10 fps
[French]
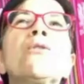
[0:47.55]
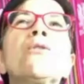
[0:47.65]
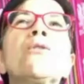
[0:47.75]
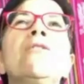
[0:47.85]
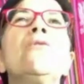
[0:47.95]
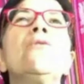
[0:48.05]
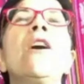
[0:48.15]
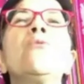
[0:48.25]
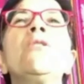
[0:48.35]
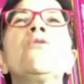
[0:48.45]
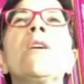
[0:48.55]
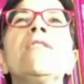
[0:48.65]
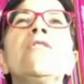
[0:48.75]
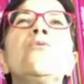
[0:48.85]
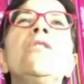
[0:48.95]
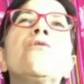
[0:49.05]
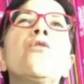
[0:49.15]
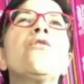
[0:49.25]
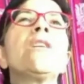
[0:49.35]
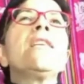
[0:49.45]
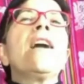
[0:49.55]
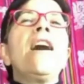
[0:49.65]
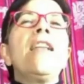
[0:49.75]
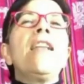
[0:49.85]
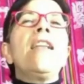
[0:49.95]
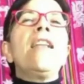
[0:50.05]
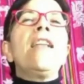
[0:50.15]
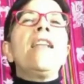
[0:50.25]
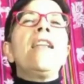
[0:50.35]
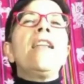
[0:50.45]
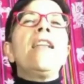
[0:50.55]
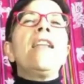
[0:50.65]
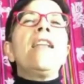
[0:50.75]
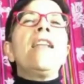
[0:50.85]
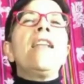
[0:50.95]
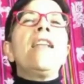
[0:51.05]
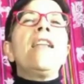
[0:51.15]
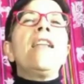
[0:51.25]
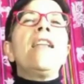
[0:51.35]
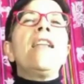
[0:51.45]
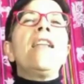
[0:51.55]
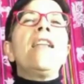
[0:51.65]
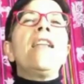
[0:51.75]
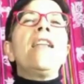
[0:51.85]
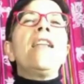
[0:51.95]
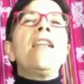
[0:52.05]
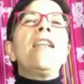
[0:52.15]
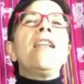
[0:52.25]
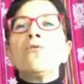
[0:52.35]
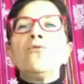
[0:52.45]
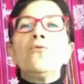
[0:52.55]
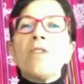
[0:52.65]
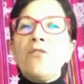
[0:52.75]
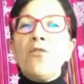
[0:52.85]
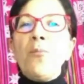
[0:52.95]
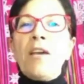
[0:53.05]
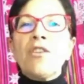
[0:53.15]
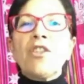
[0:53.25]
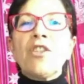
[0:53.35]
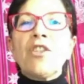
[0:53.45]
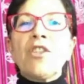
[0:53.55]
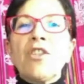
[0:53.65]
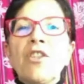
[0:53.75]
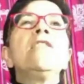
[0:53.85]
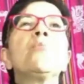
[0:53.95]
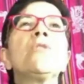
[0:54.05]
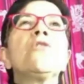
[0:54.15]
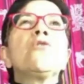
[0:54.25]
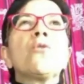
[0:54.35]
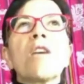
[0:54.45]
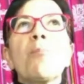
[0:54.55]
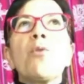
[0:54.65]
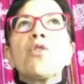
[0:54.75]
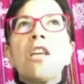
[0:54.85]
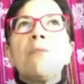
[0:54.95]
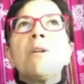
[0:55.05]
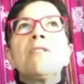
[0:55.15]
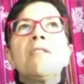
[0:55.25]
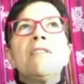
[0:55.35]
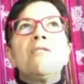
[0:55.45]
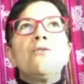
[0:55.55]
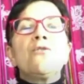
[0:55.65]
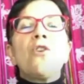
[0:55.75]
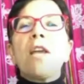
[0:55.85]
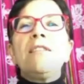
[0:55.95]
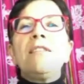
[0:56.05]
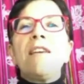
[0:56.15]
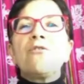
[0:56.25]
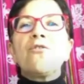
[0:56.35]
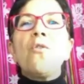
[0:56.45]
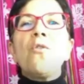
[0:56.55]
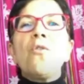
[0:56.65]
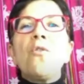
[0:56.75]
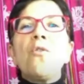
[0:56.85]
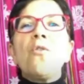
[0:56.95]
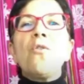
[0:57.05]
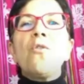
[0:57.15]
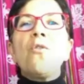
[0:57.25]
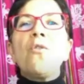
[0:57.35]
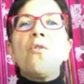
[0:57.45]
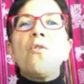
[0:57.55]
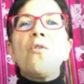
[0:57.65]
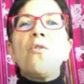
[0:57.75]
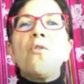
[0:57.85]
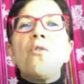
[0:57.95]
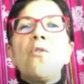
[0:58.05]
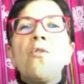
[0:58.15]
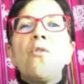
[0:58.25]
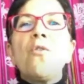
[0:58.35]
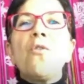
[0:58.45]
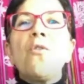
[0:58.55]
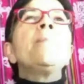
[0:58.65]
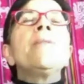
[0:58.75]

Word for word: travail euh, de la commission exécutive confédérale à avoir travaillé sur un document d'une douzaine de pages qui sera mis à disposition très prochainement des organisations et des syndiqués.